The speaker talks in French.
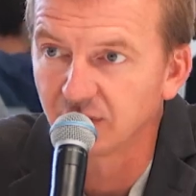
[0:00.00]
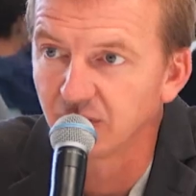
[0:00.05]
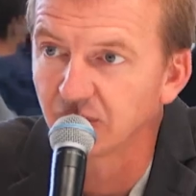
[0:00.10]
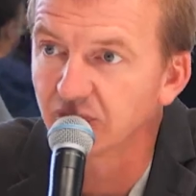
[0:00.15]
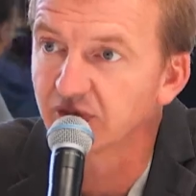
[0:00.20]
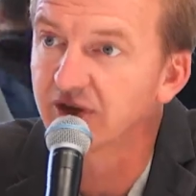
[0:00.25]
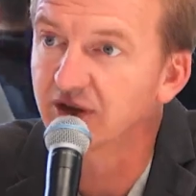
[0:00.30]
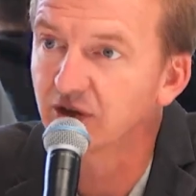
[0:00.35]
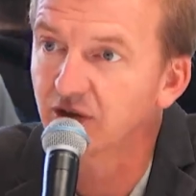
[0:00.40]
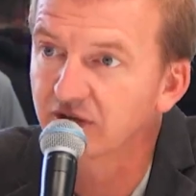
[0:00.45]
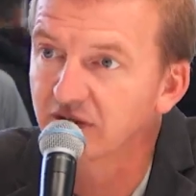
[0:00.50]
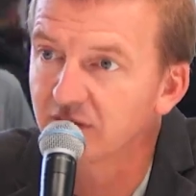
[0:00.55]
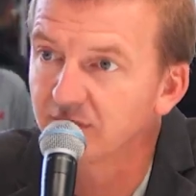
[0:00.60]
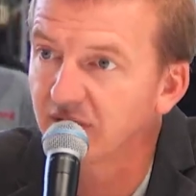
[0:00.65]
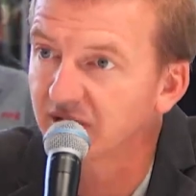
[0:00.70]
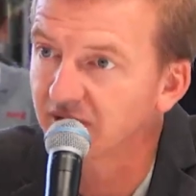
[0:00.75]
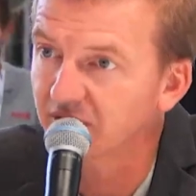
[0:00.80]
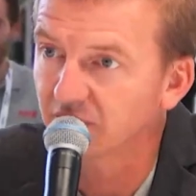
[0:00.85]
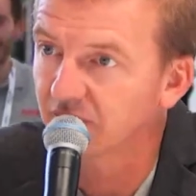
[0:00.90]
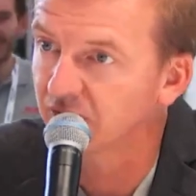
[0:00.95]
ne se négocie
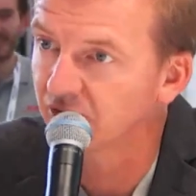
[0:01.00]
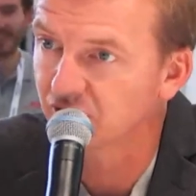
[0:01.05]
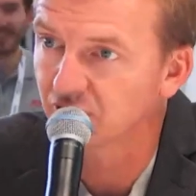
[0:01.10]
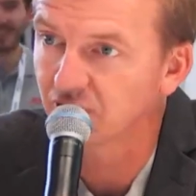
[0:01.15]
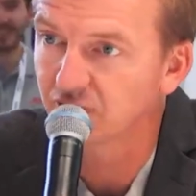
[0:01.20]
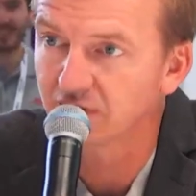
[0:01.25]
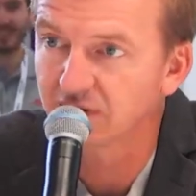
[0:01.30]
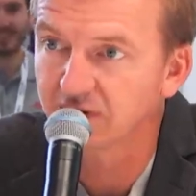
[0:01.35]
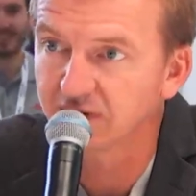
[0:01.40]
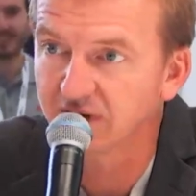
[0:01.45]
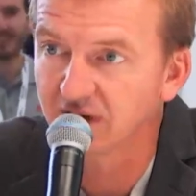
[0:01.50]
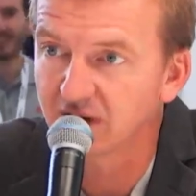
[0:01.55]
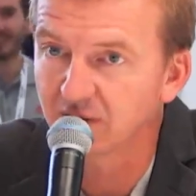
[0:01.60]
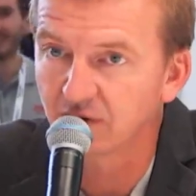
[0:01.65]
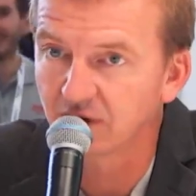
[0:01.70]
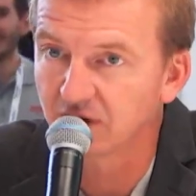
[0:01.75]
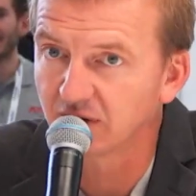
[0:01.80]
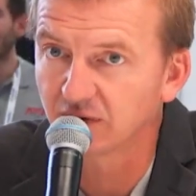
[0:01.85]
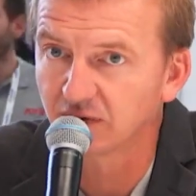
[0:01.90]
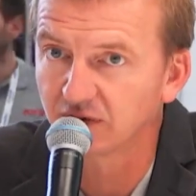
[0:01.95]
pas sur ce genre de système.
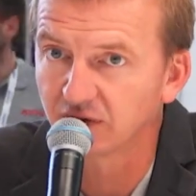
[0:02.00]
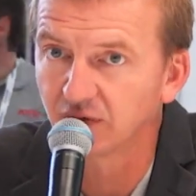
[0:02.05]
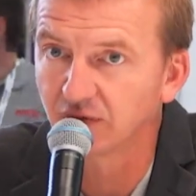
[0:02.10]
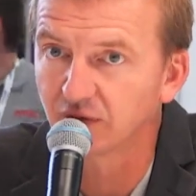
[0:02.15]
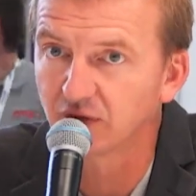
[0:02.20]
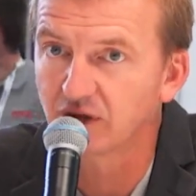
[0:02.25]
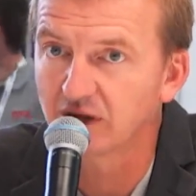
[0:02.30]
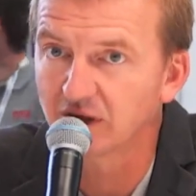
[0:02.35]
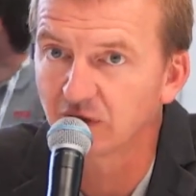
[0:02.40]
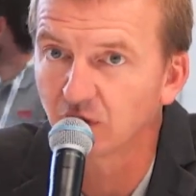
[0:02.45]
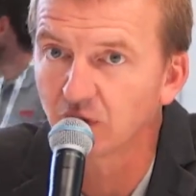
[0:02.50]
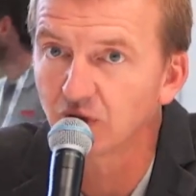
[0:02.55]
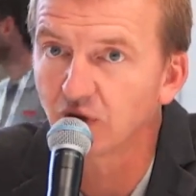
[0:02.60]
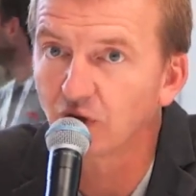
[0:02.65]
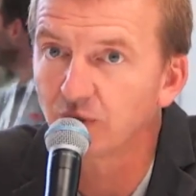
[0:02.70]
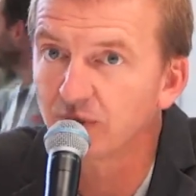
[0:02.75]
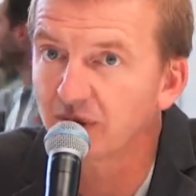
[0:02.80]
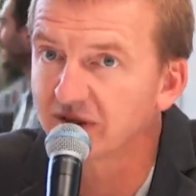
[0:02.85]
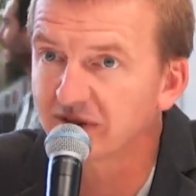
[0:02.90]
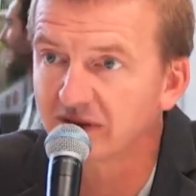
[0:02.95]
Voilà, si on mm. veut que les drones
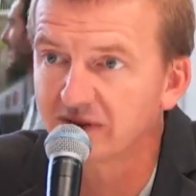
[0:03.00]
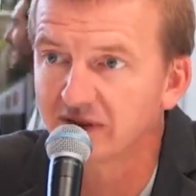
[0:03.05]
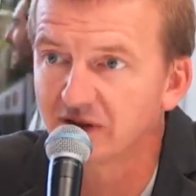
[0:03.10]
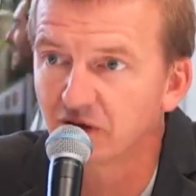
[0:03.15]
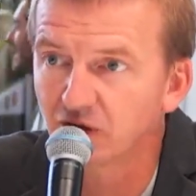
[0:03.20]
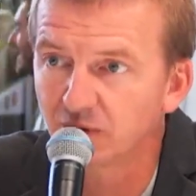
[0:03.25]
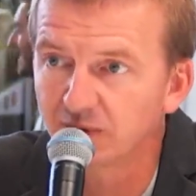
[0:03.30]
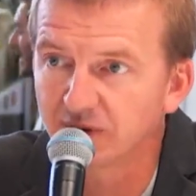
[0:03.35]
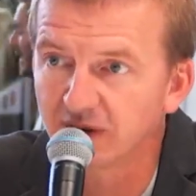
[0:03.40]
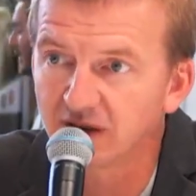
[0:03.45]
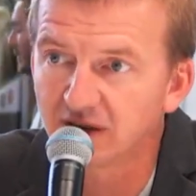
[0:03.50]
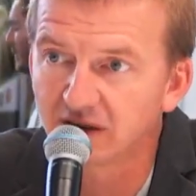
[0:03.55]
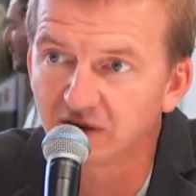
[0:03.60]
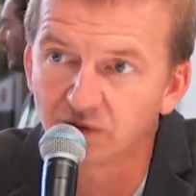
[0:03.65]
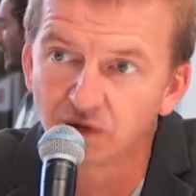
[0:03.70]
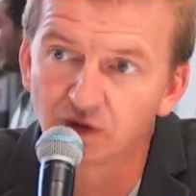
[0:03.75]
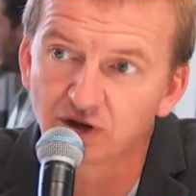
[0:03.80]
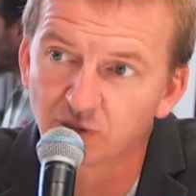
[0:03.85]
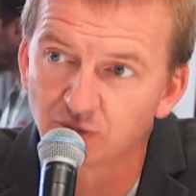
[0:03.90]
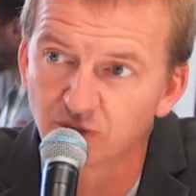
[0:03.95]
remplacent les hélicoptères, il
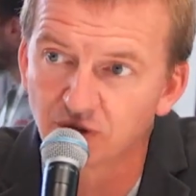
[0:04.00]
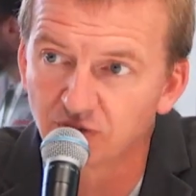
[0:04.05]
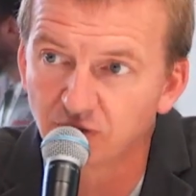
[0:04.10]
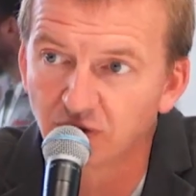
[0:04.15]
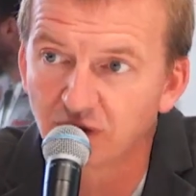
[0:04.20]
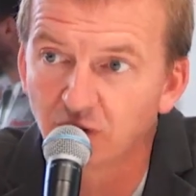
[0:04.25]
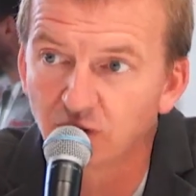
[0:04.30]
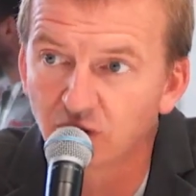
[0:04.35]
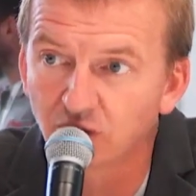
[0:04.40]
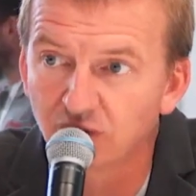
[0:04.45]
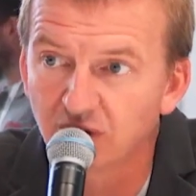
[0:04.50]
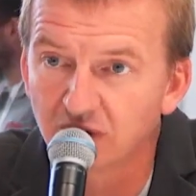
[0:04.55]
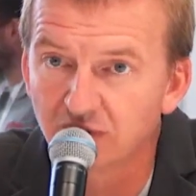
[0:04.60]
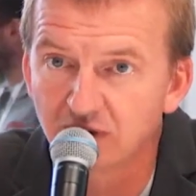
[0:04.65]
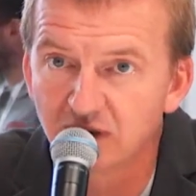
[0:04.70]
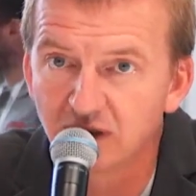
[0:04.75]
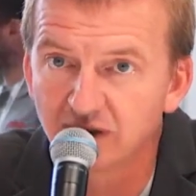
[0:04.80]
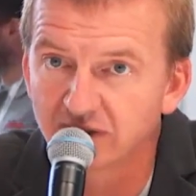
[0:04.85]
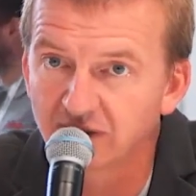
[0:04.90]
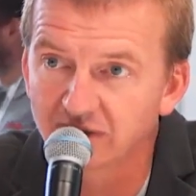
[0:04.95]
faut qu'ils puissent voler au-dessus des
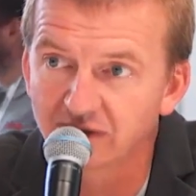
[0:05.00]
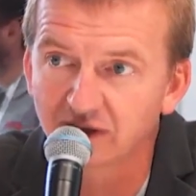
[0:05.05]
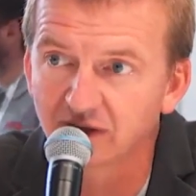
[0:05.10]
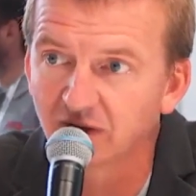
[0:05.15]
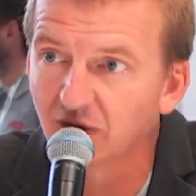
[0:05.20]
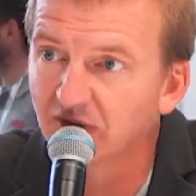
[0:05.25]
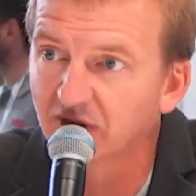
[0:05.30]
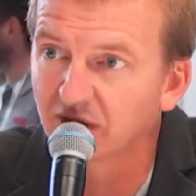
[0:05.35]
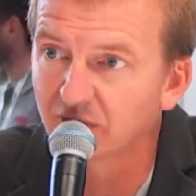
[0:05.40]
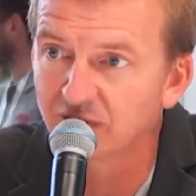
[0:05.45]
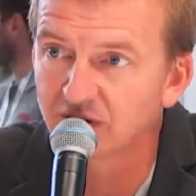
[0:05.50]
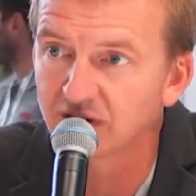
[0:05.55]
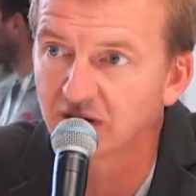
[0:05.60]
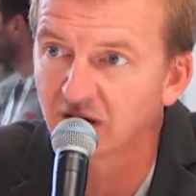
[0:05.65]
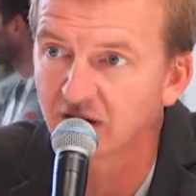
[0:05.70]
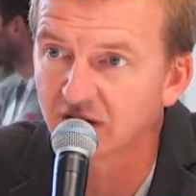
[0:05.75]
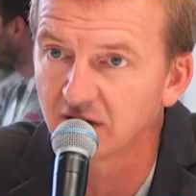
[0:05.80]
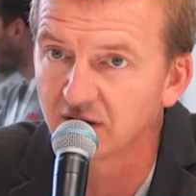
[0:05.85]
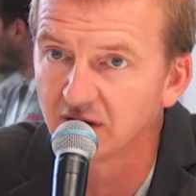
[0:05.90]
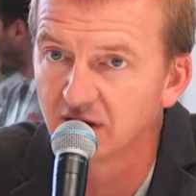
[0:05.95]
villes et s'insérer dans le trafic
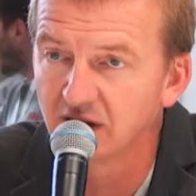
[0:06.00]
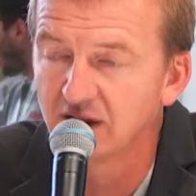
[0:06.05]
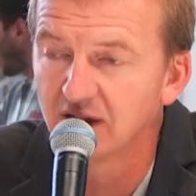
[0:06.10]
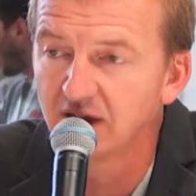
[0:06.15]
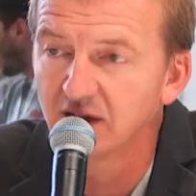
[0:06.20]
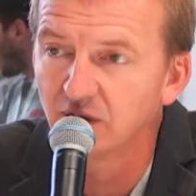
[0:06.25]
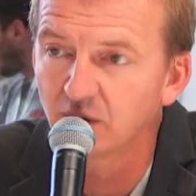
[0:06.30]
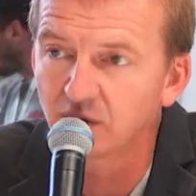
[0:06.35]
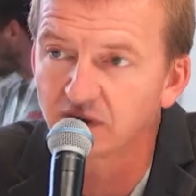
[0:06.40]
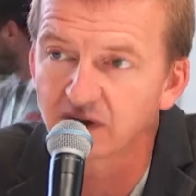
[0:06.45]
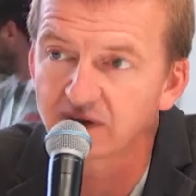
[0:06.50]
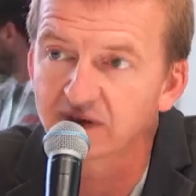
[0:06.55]
aérien. Donc ça,